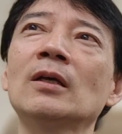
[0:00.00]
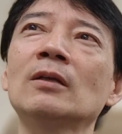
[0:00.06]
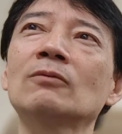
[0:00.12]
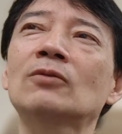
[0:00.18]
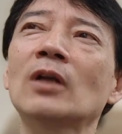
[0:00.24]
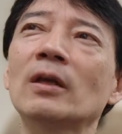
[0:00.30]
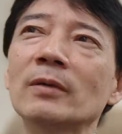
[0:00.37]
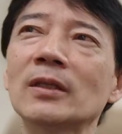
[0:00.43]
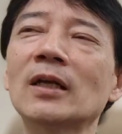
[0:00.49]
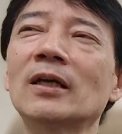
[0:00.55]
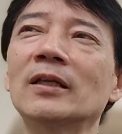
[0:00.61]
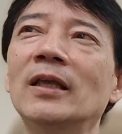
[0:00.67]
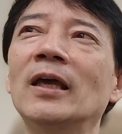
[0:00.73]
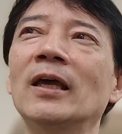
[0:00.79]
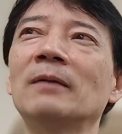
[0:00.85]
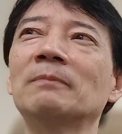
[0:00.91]
比べたら
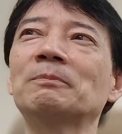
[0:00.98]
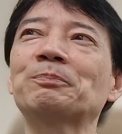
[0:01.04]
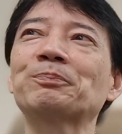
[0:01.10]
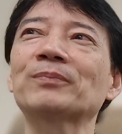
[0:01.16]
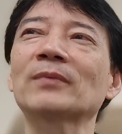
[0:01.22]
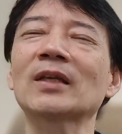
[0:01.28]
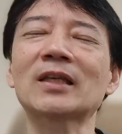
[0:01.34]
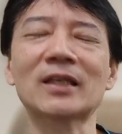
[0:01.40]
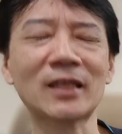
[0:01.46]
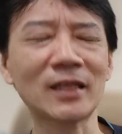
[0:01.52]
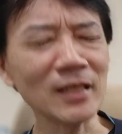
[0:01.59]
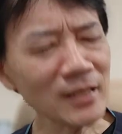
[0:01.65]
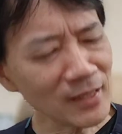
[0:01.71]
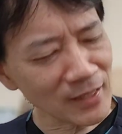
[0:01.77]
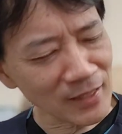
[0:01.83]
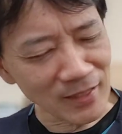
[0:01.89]
ね、
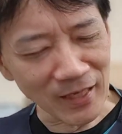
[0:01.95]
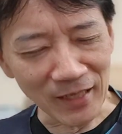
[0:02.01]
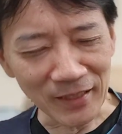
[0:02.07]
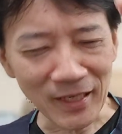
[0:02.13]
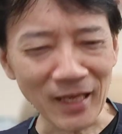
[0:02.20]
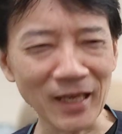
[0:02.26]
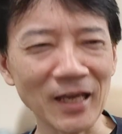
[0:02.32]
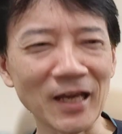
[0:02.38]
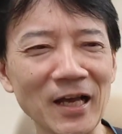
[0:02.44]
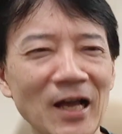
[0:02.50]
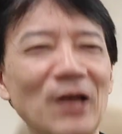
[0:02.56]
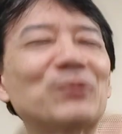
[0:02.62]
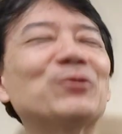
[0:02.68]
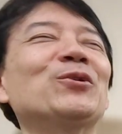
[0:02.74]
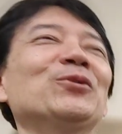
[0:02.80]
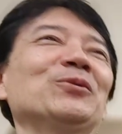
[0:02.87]
僅差で
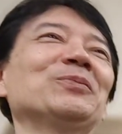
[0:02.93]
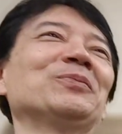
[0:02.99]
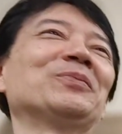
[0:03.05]
白竜。